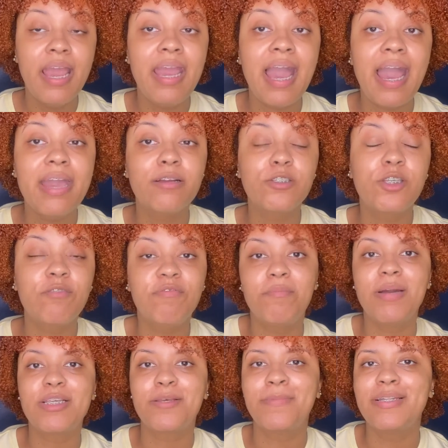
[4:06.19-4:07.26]
E aí eu tive
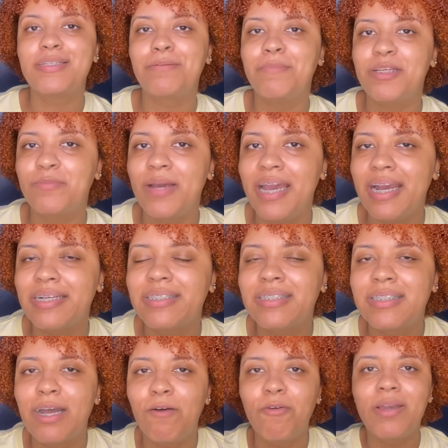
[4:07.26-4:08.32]
mais ou menos a mesma
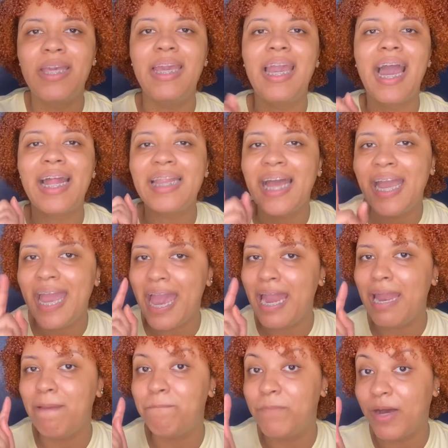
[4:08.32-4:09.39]
reação que a da
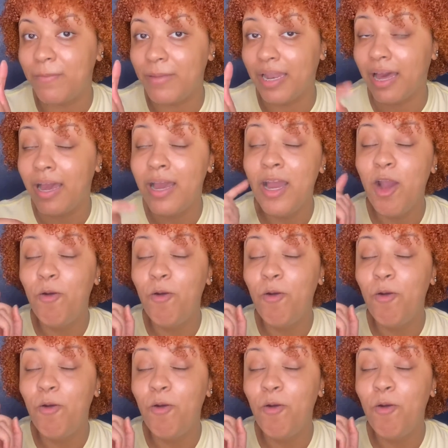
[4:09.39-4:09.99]
Ellen Pamela.